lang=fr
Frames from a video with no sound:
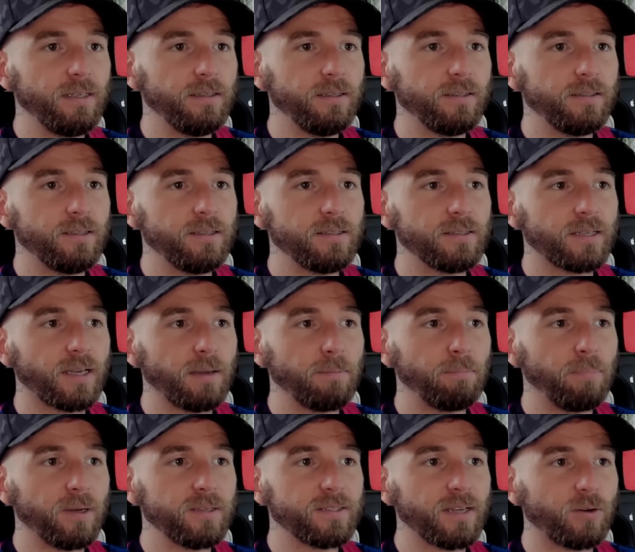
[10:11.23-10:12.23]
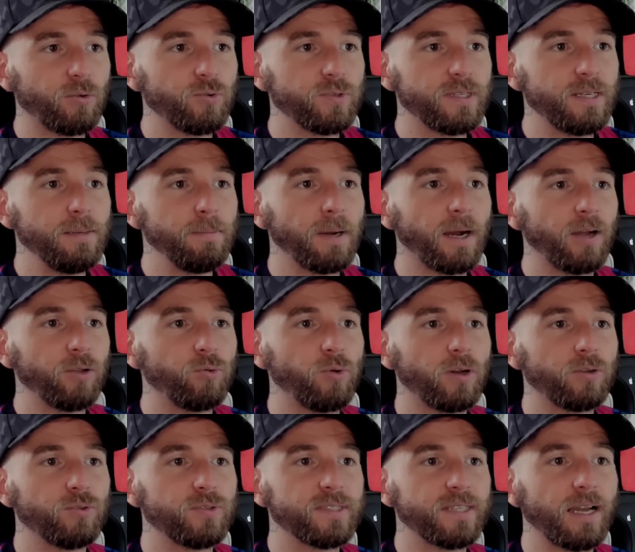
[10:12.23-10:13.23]
n'utiliserait pas sa clause
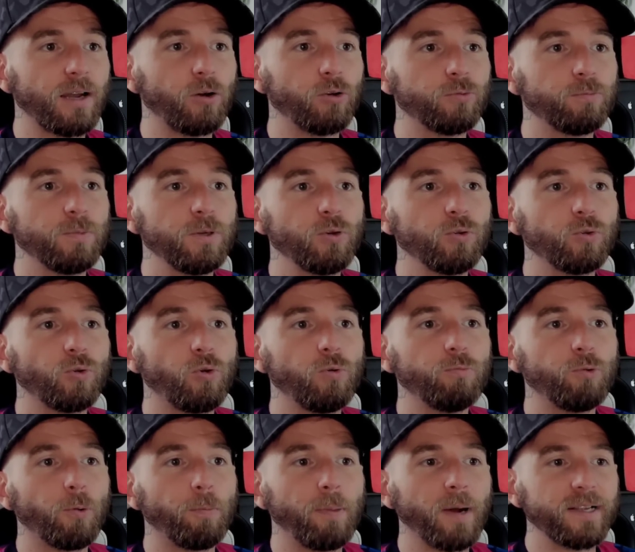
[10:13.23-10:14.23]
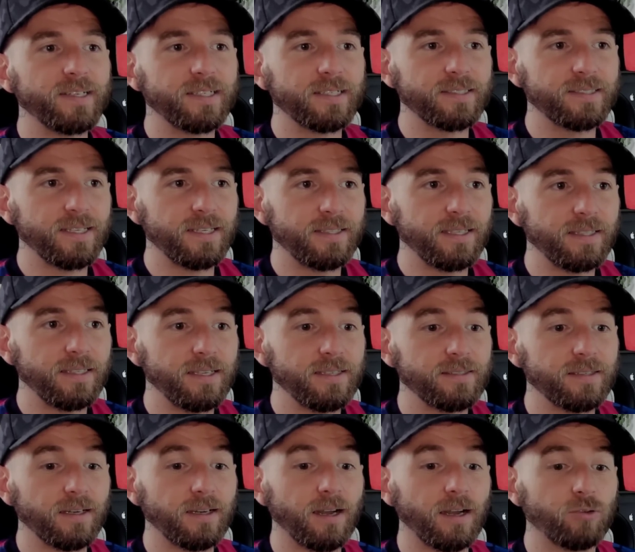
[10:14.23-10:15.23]
libératoire de 50 millions d'euros pour partir cet
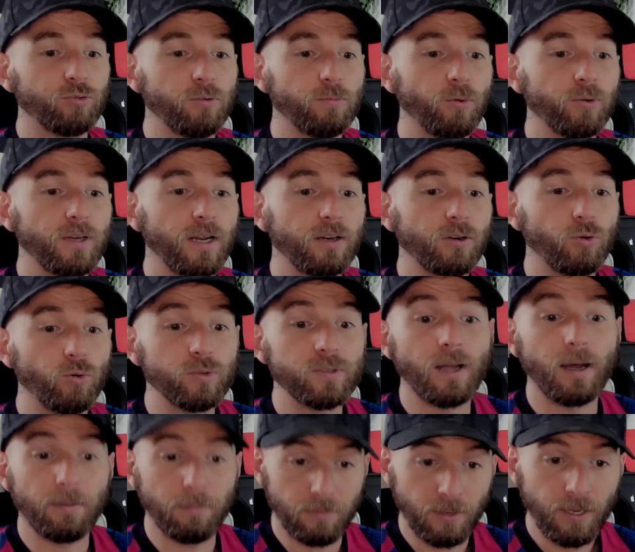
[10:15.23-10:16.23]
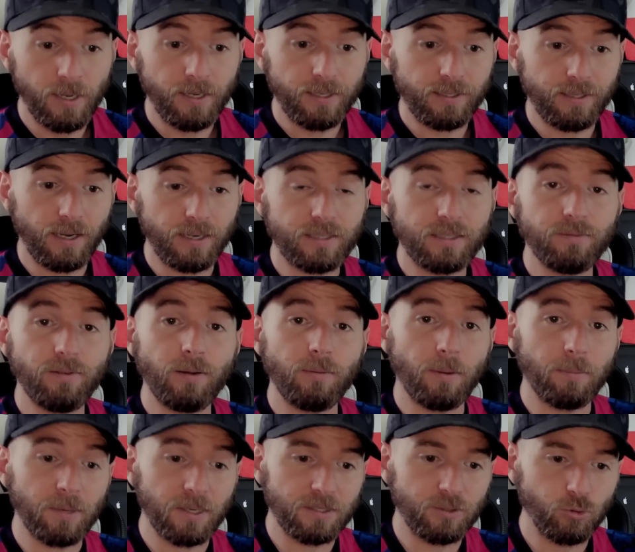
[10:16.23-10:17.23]
été. C'est vrai qu'actuellement, il a une clause à qui est
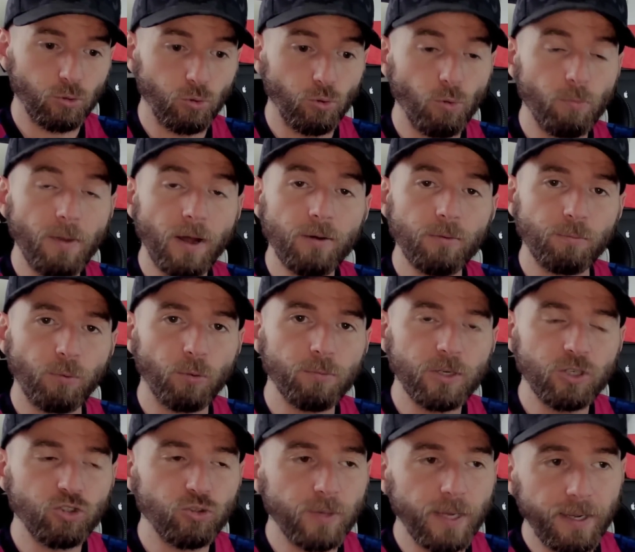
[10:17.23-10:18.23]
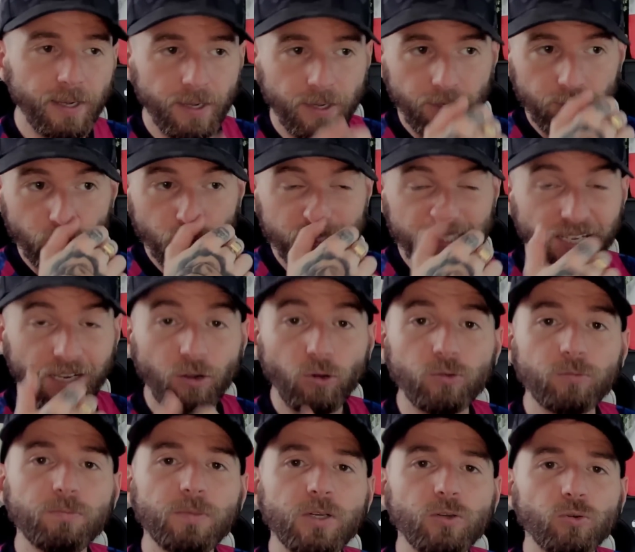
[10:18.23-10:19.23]
activable à partir de demain, le 1er juillet, de
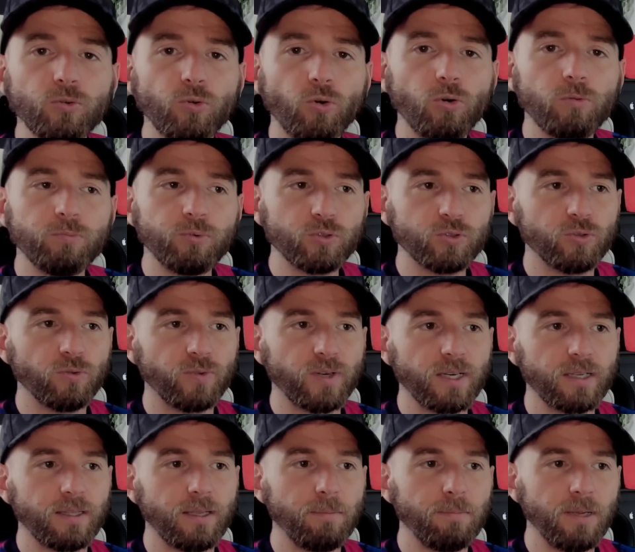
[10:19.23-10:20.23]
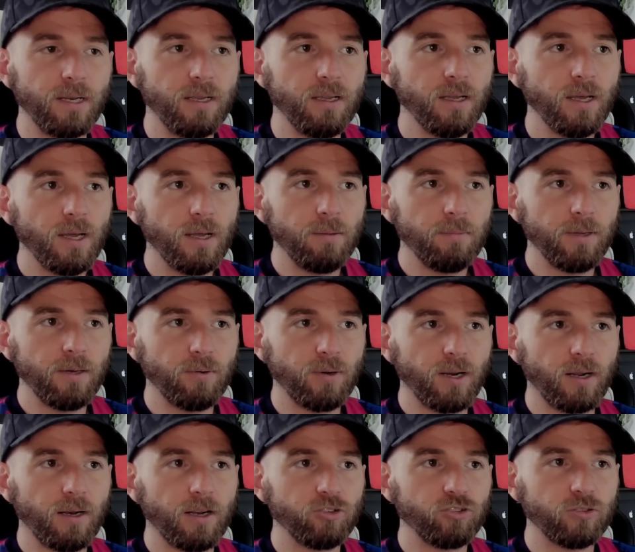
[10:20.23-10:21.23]
50 millions d'euros pour s'offrir Dembélé. Mais
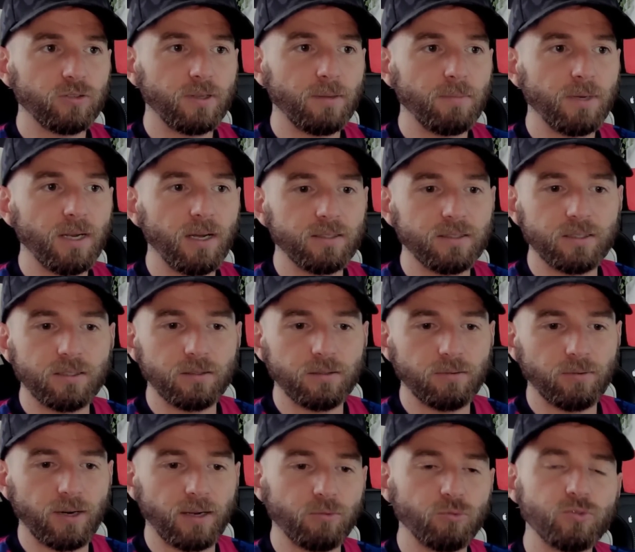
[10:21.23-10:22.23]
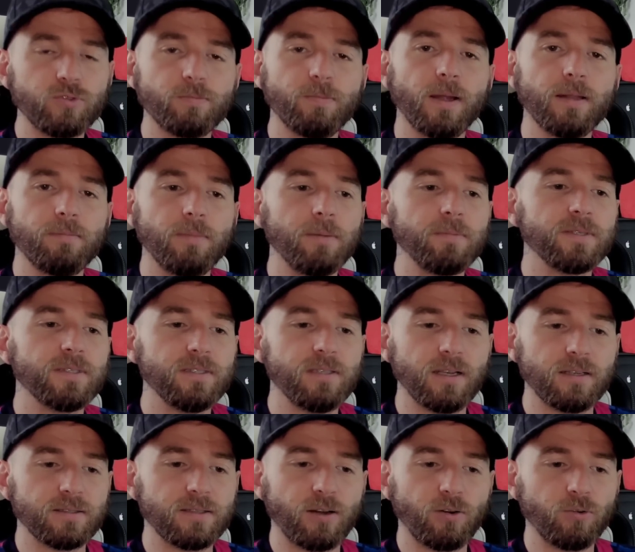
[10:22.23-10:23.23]
voilà, l'agent de Dembélé a dit que voilà, Ousmane, même
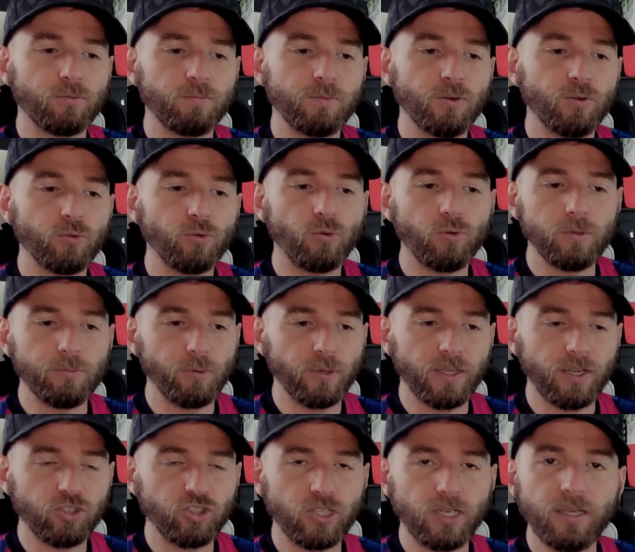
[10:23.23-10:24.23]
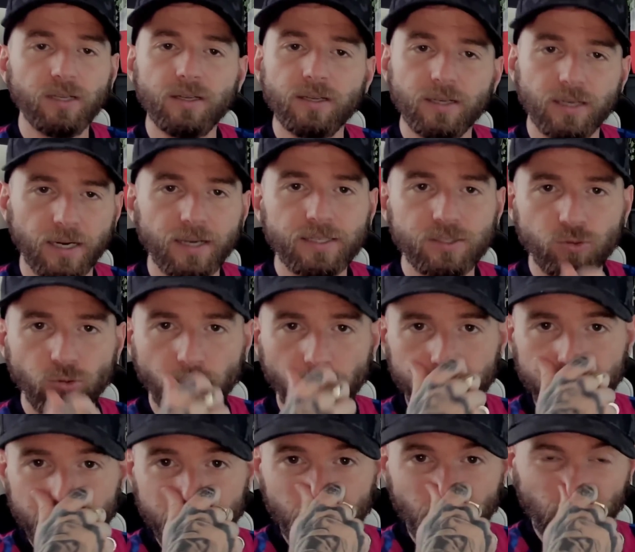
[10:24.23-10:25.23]
s'il y a 50 millions d'euros, il peut acheter, il
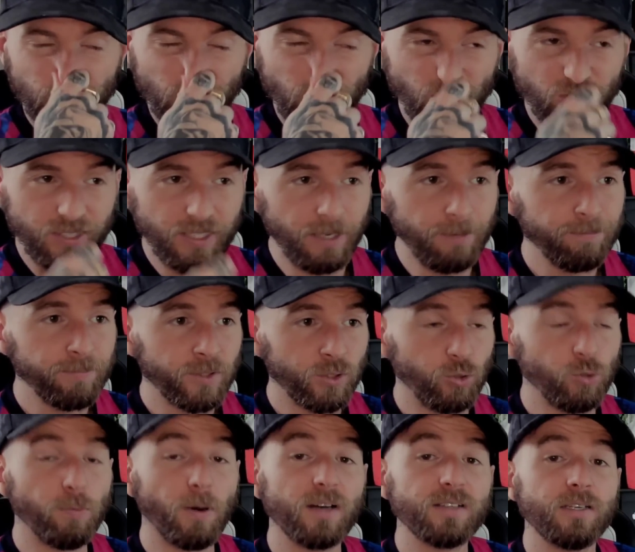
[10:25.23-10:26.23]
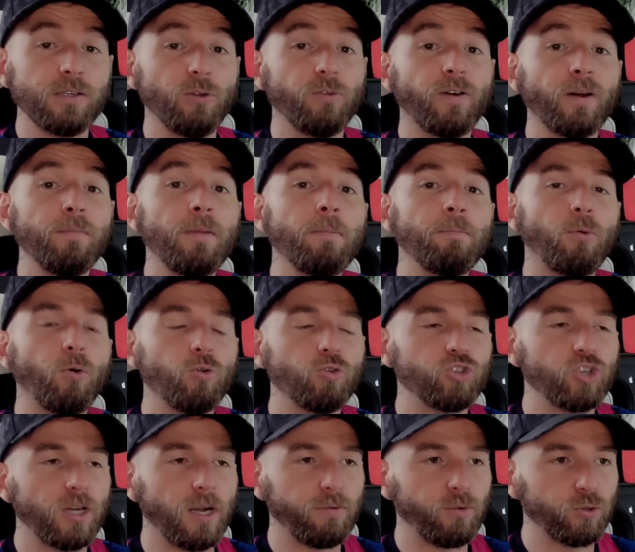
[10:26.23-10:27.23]
restera bien sûr du côté du Marseille, devrait même
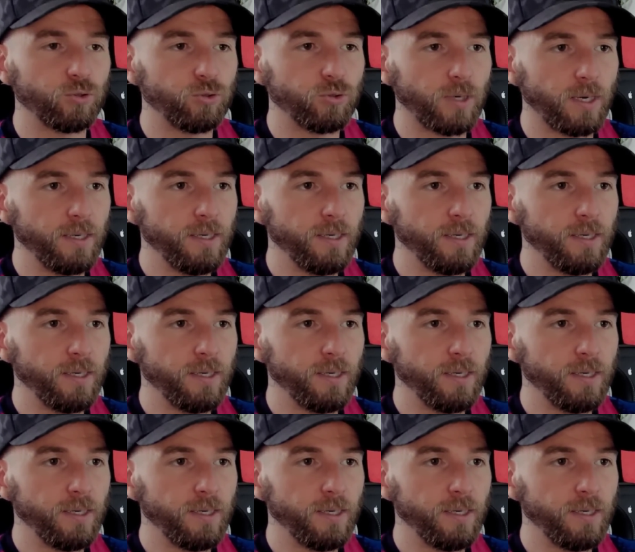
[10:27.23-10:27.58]
prolonger l'aventure hein,